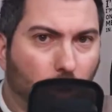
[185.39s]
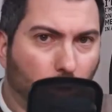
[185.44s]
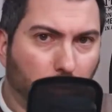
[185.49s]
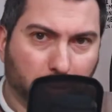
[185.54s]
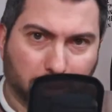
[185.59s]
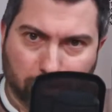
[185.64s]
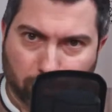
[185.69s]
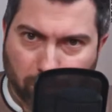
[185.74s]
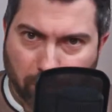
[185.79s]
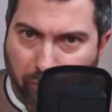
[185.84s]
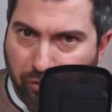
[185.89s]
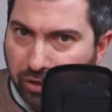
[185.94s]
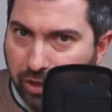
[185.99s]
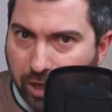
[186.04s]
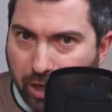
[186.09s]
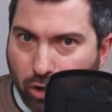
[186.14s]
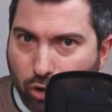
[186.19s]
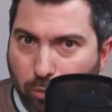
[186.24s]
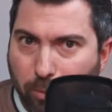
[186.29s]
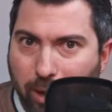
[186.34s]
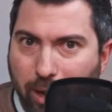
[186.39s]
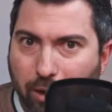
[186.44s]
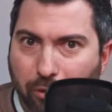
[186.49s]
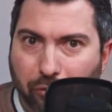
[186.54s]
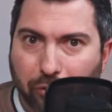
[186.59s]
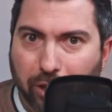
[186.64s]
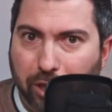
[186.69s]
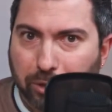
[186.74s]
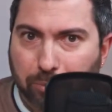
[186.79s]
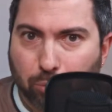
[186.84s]
lo possiamo definire come il
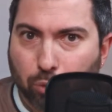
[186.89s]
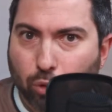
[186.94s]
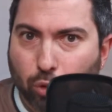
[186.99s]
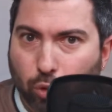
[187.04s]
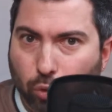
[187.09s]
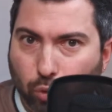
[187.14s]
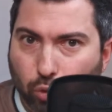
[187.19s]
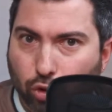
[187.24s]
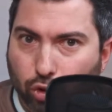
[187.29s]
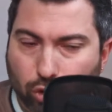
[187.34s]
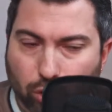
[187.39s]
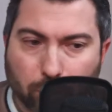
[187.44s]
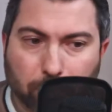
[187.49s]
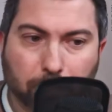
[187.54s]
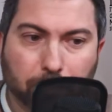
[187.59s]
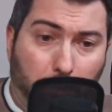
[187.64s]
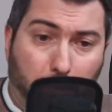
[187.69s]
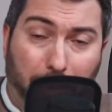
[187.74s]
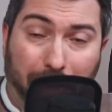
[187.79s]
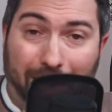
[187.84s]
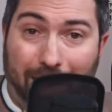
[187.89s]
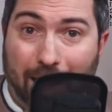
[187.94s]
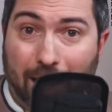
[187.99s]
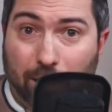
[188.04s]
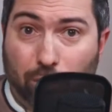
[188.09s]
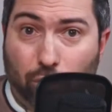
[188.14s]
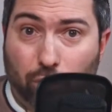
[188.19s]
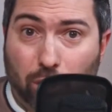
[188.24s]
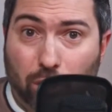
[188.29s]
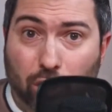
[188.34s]
Facebook russo.
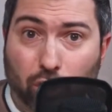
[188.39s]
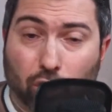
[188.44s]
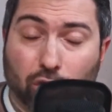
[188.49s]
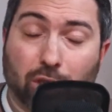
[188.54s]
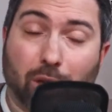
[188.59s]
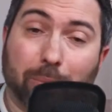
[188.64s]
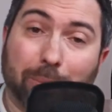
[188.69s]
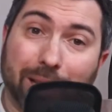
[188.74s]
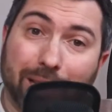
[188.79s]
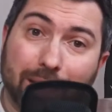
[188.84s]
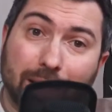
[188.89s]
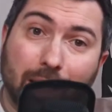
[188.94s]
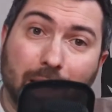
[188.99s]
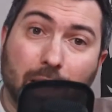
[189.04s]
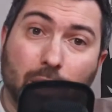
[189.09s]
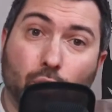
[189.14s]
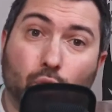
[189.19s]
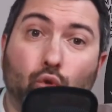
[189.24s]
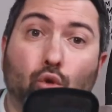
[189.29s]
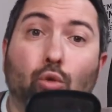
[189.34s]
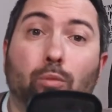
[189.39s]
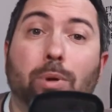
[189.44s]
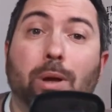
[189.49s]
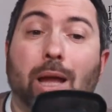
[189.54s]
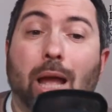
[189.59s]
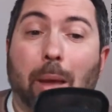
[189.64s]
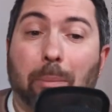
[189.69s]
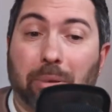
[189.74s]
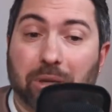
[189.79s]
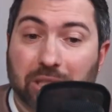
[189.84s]
Parlando di social media, YouTube
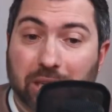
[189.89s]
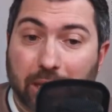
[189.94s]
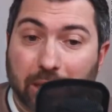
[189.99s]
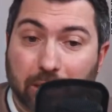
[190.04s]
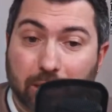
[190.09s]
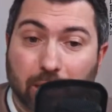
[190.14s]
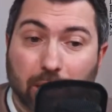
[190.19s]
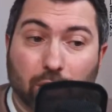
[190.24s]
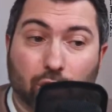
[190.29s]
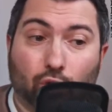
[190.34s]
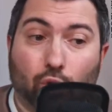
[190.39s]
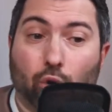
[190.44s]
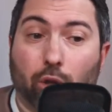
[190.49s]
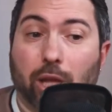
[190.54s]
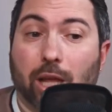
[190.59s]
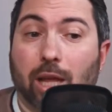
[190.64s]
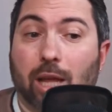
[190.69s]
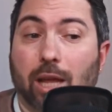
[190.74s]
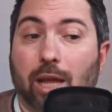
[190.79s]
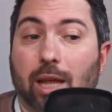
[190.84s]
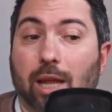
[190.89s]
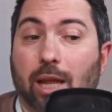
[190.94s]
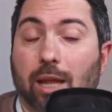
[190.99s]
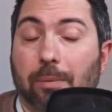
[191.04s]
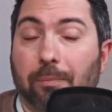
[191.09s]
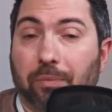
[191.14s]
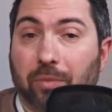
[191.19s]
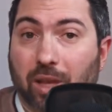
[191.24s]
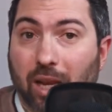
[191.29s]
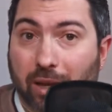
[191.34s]
è presente, solo che
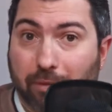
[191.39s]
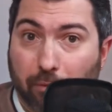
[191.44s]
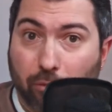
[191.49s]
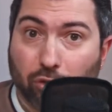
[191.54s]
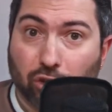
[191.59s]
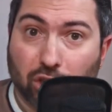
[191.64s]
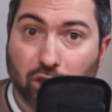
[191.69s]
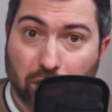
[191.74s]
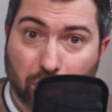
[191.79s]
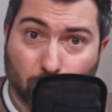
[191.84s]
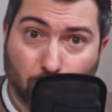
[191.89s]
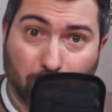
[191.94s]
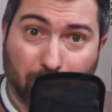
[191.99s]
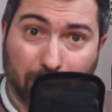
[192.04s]
mm, l'avevo inserito